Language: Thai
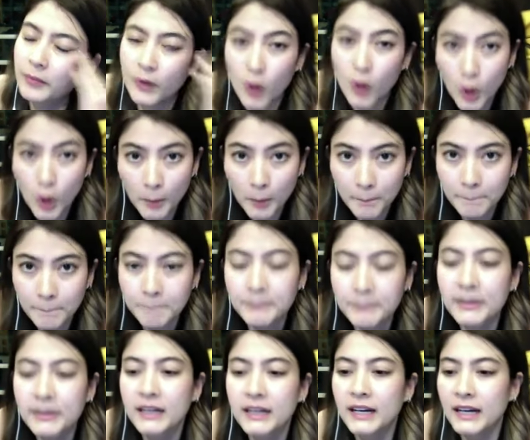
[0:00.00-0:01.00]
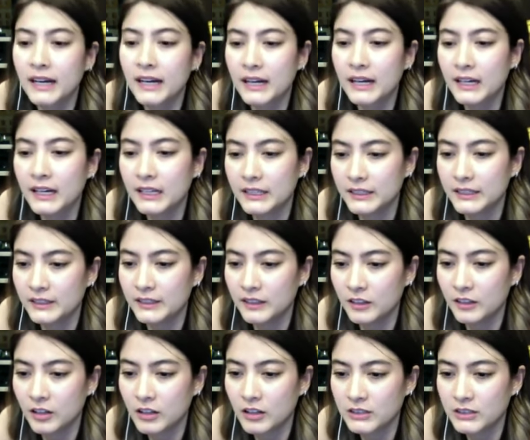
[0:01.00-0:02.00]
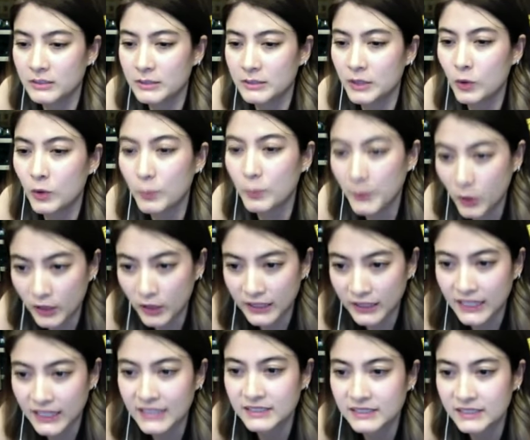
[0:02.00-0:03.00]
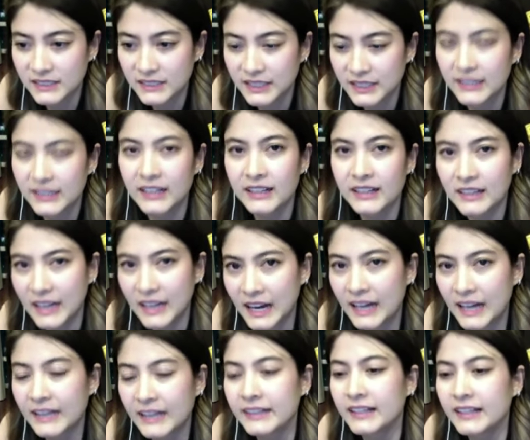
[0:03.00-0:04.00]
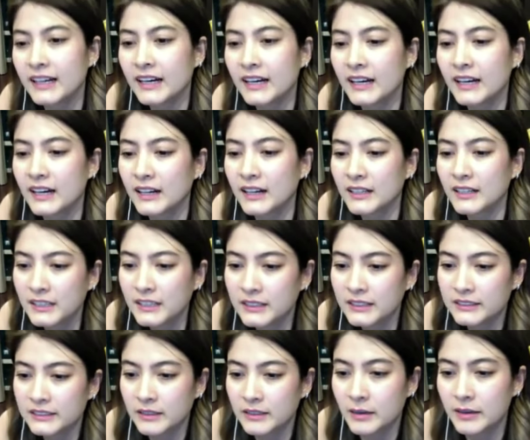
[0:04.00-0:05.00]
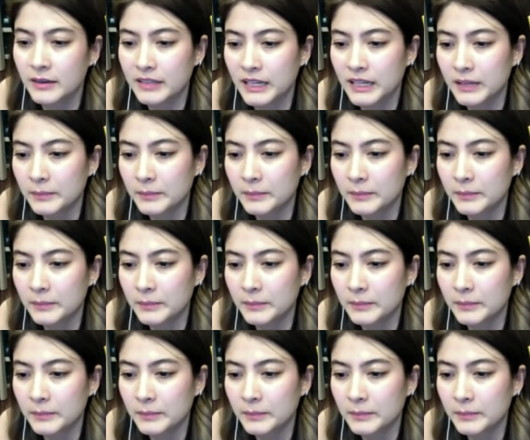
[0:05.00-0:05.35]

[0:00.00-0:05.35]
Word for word: ร่มให้ แล้วก็จะมีอุปกรณ์การเชียร์ทั้งหลายนะคะสำหรับการ